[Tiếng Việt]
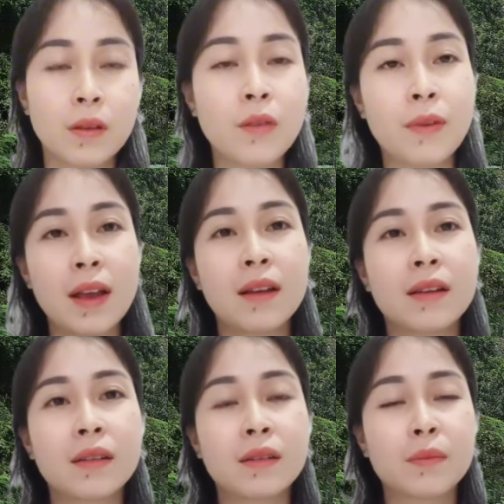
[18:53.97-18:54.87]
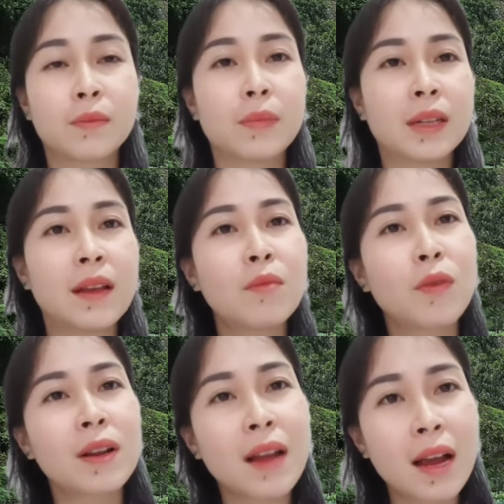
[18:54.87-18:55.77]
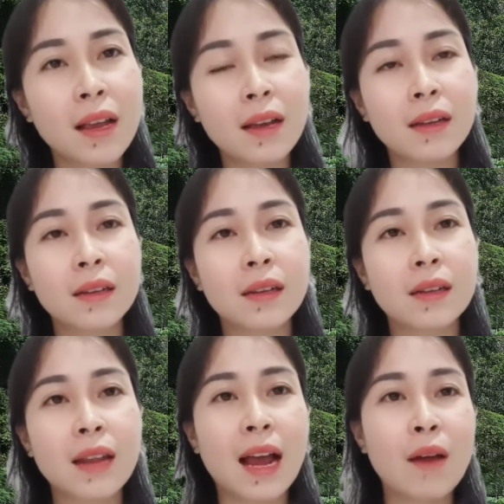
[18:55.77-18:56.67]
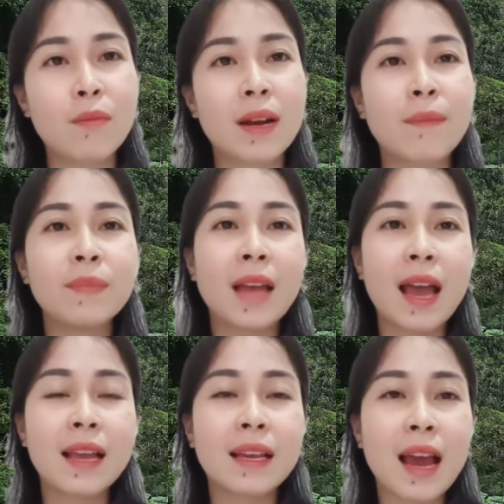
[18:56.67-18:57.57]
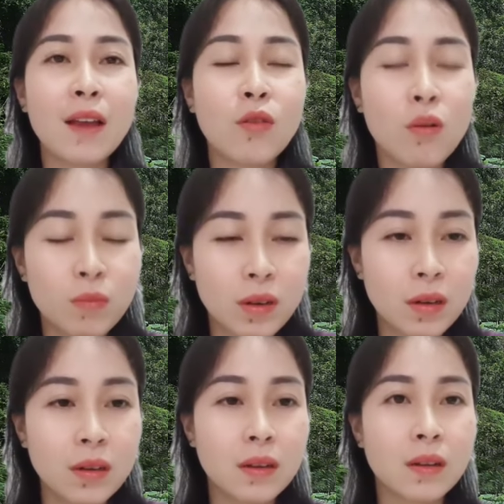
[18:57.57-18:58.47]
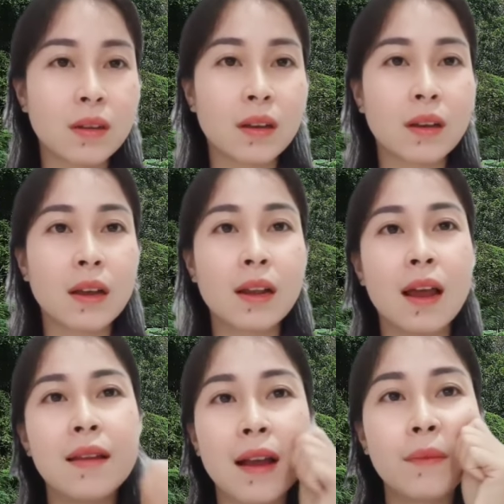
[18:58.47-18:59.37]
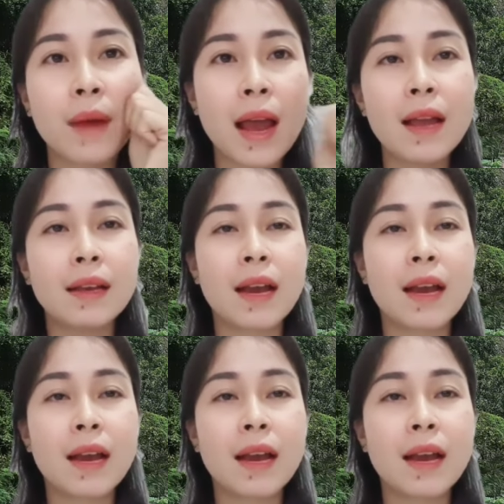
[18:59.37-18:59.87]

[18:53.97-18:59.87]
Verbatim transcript: chứ không phải mình đến một cái nơi á đàn ông mà nắm tay một cái cũng không được rồi lại nựng má một